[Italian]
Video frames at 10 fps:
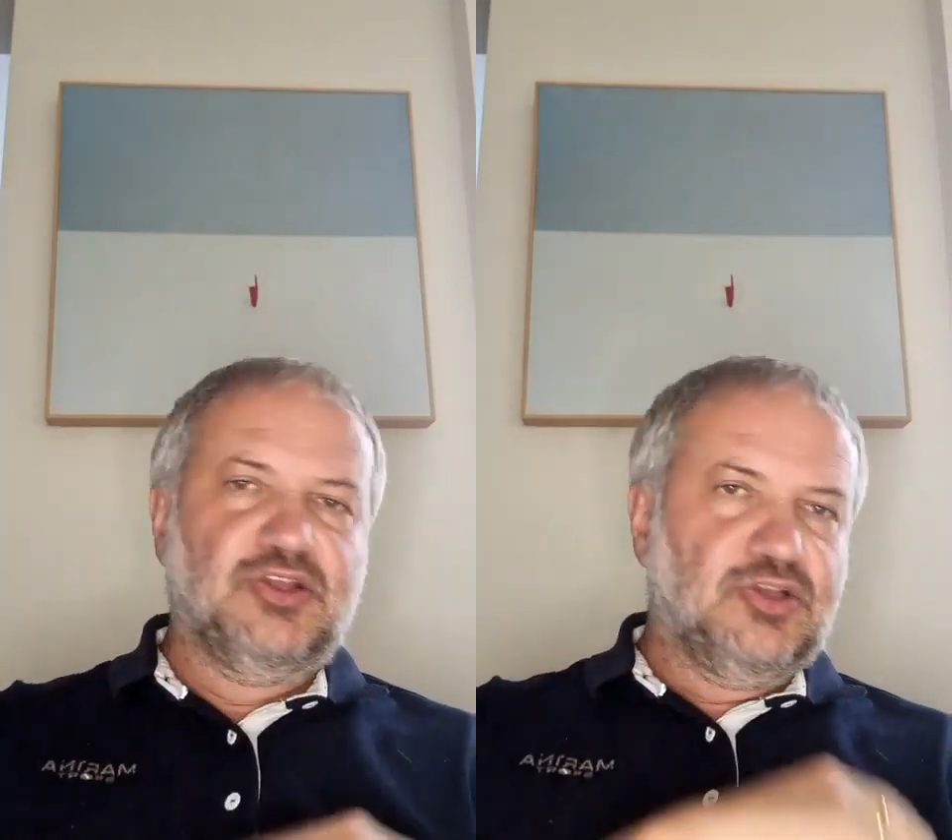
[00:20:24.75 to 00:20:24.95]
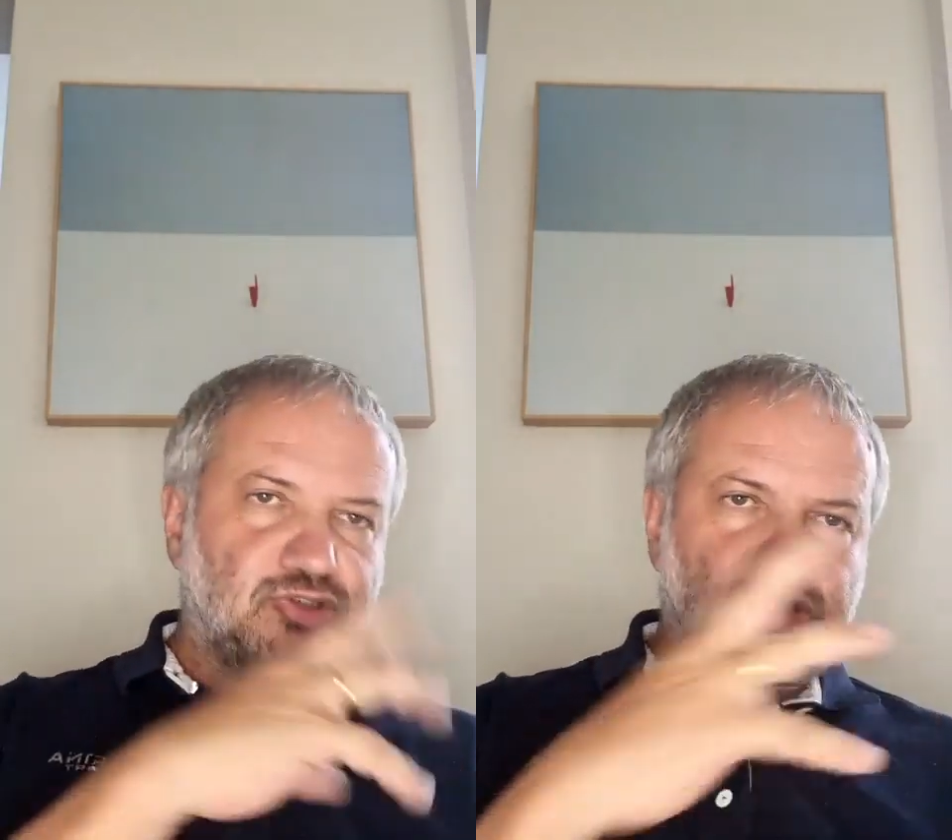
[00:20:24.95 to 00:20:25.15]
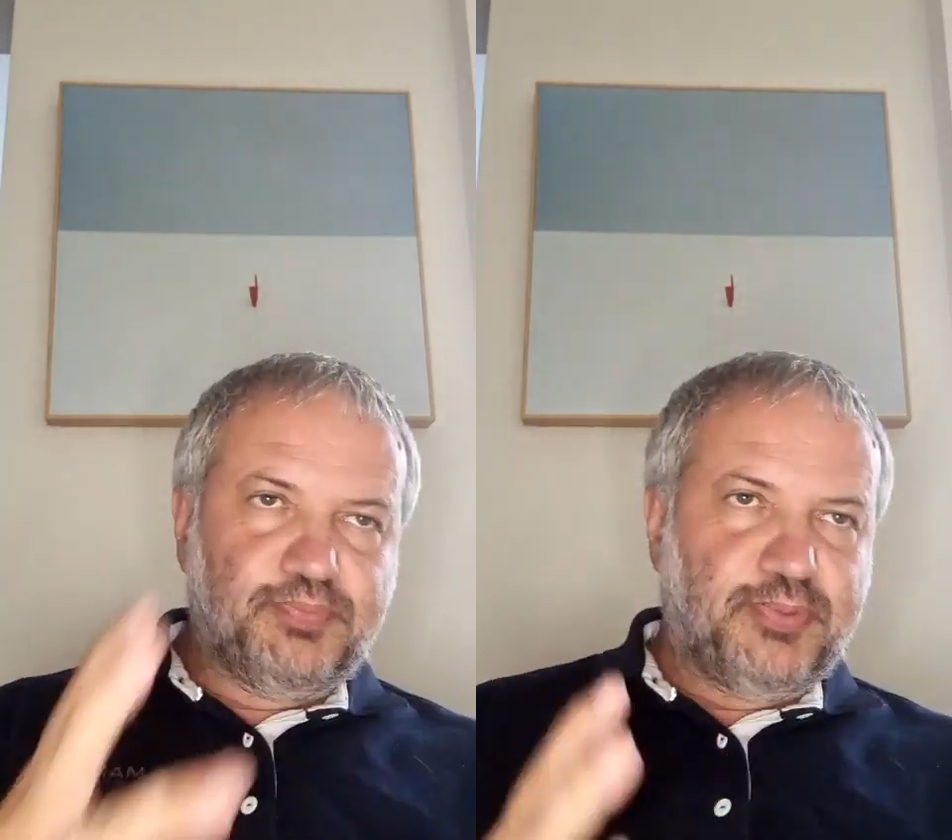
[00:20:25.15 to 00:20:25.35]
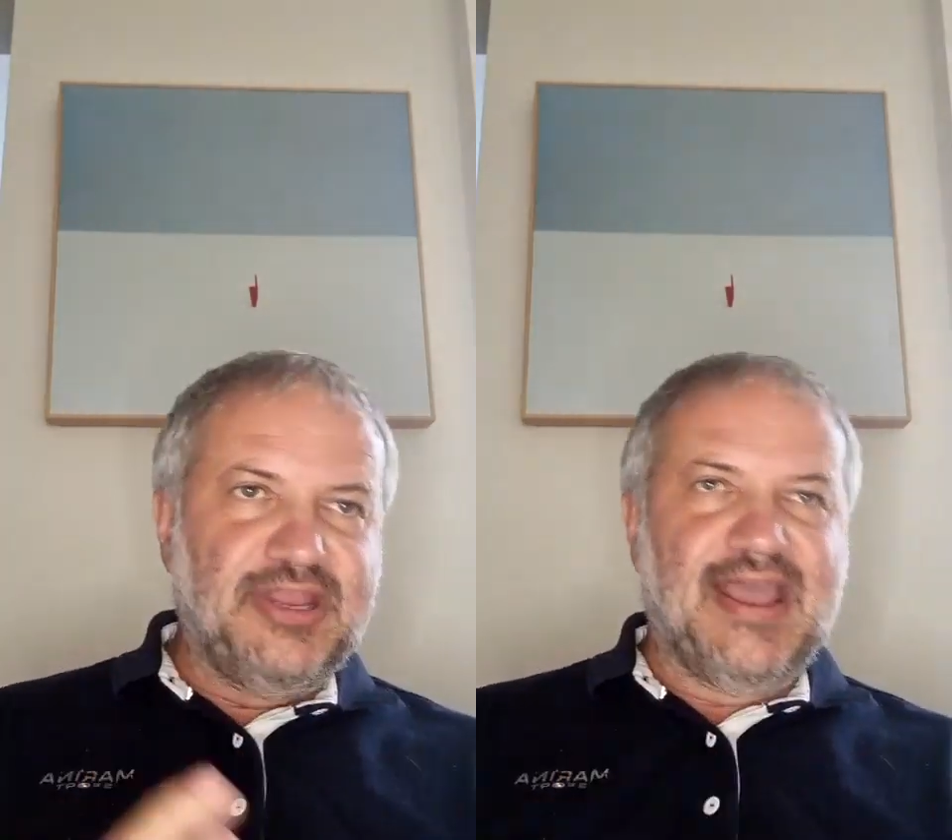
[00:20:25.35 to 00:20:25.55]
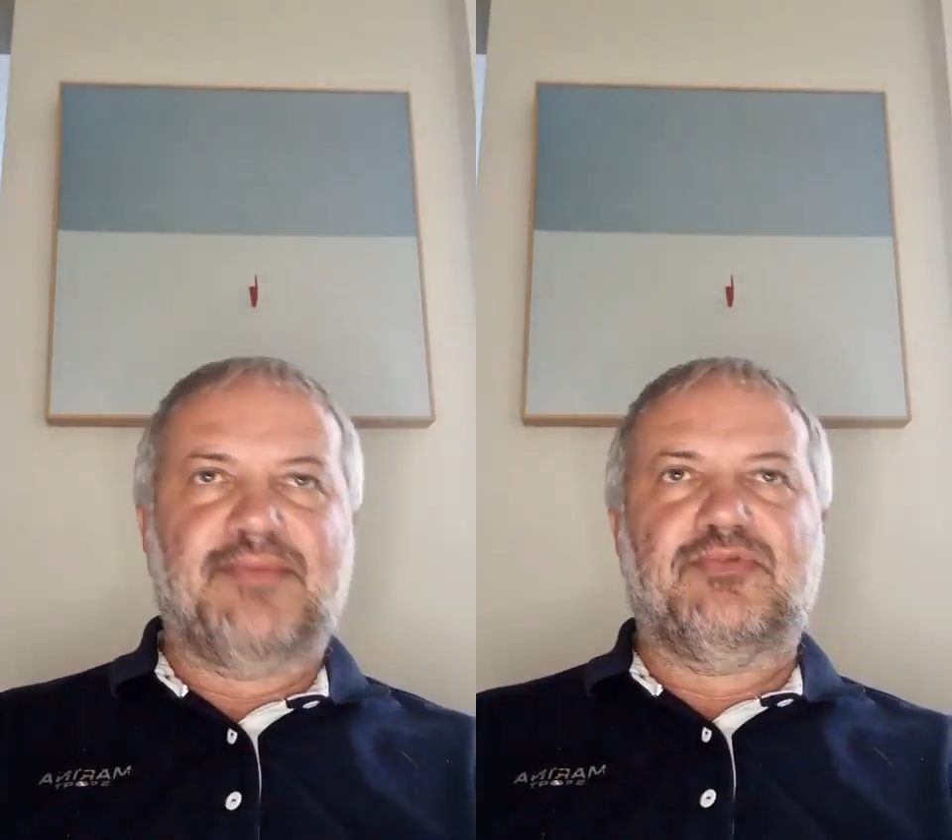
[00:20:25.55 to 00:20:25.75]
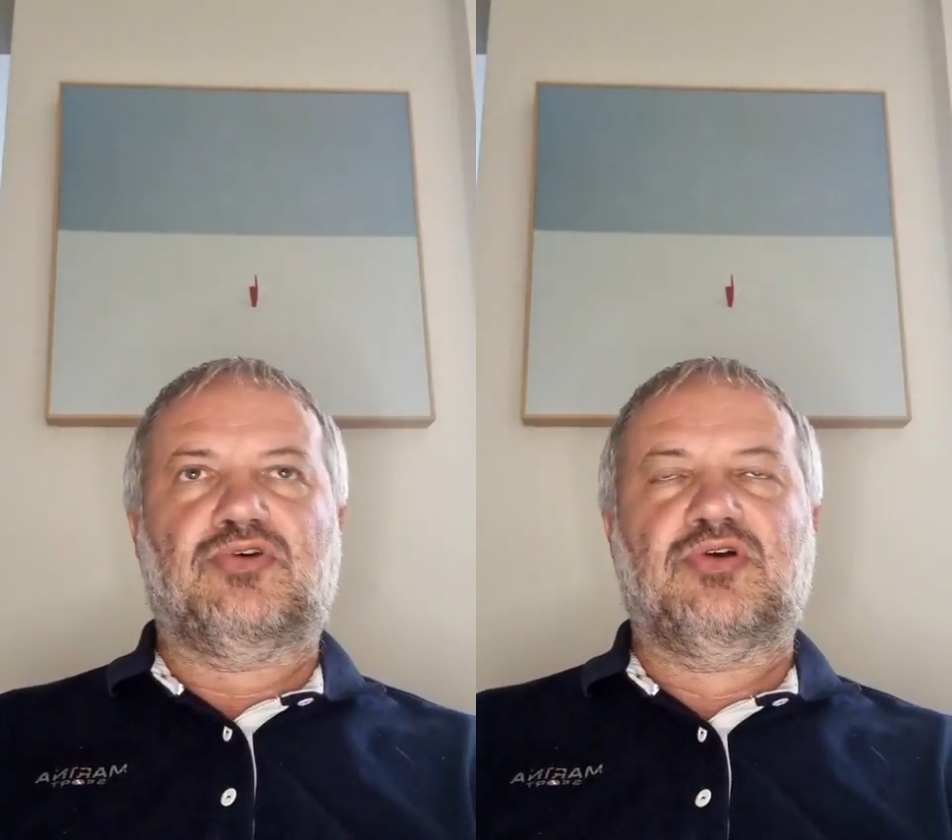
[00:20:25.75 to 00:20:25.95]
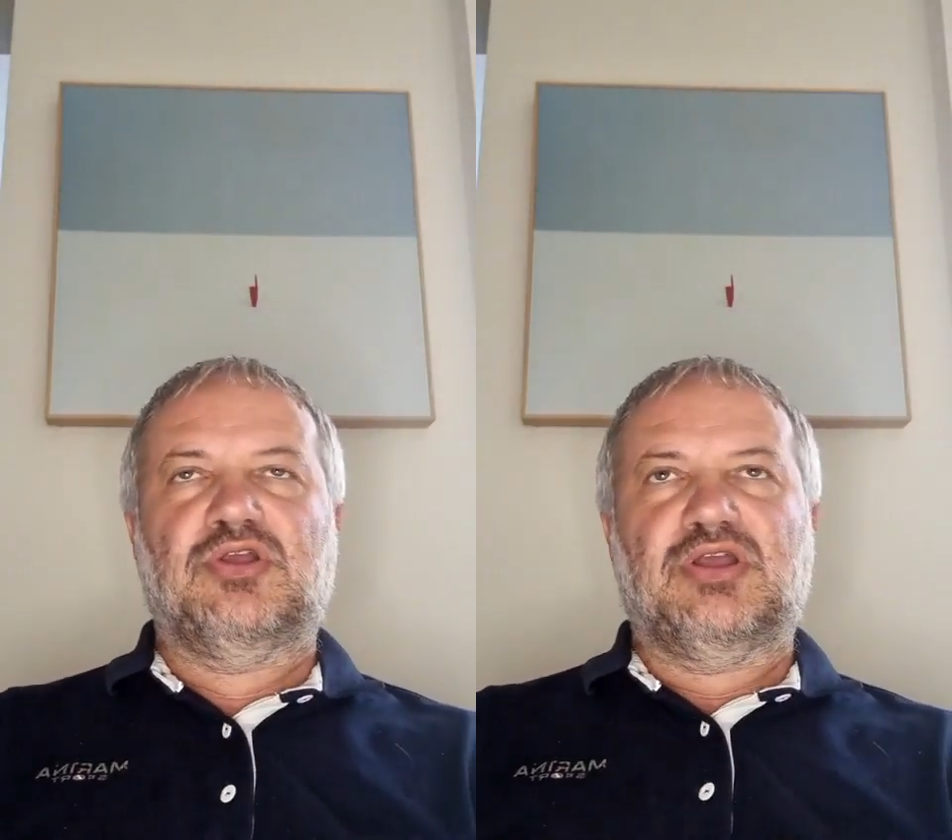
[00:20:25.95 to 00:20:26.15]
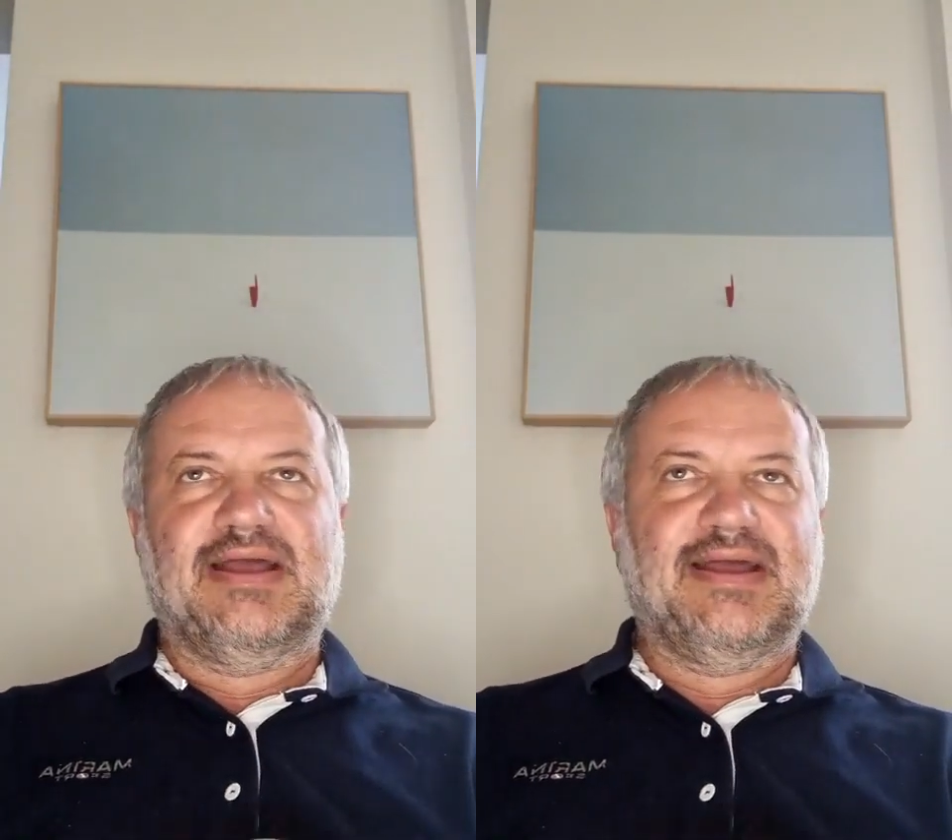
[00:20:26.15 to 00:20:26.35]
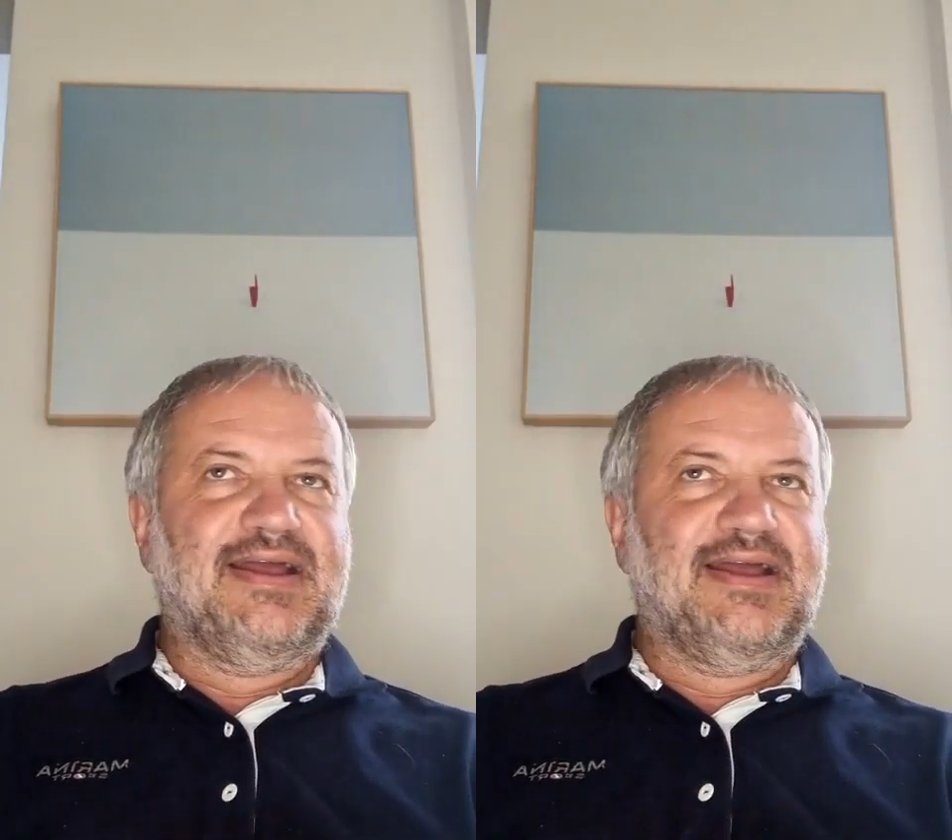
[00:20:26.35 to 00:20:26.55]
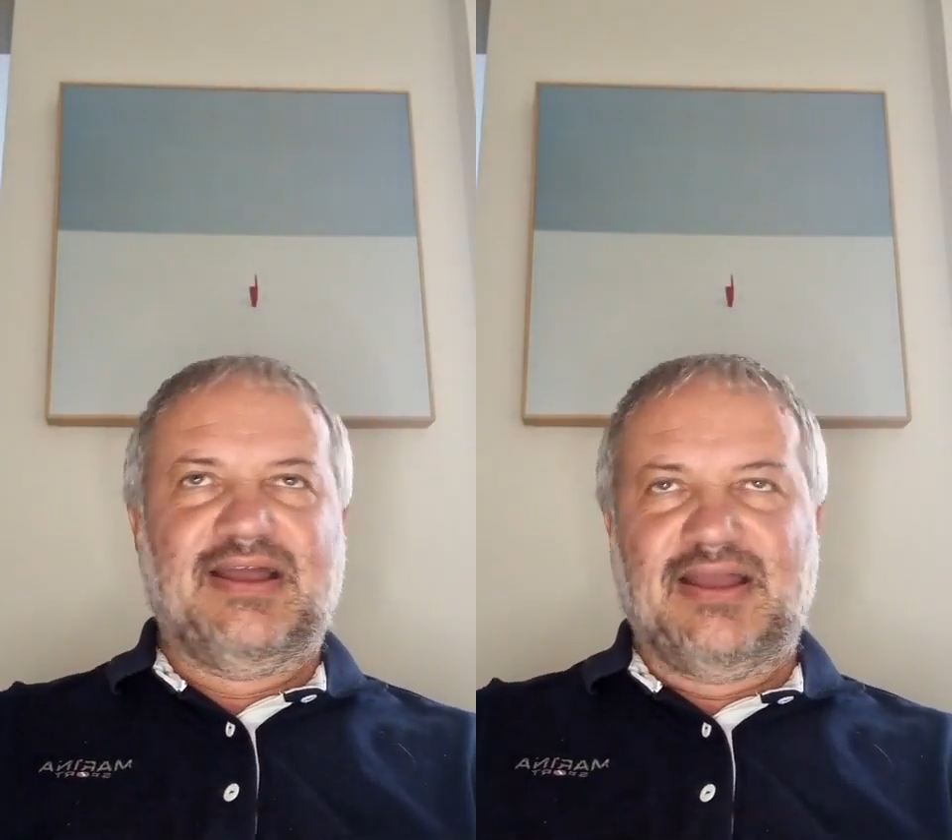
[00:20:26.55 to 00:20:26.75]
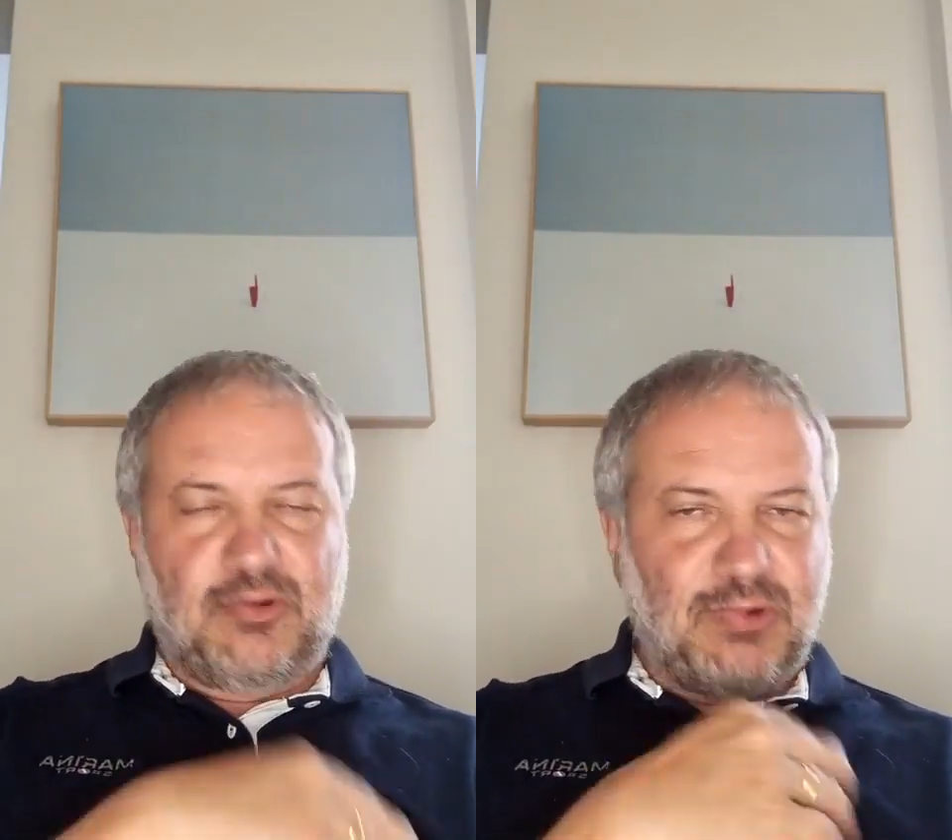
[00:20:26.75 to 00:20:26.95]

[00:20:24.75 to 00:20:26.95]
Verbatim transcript: supponiamo eh,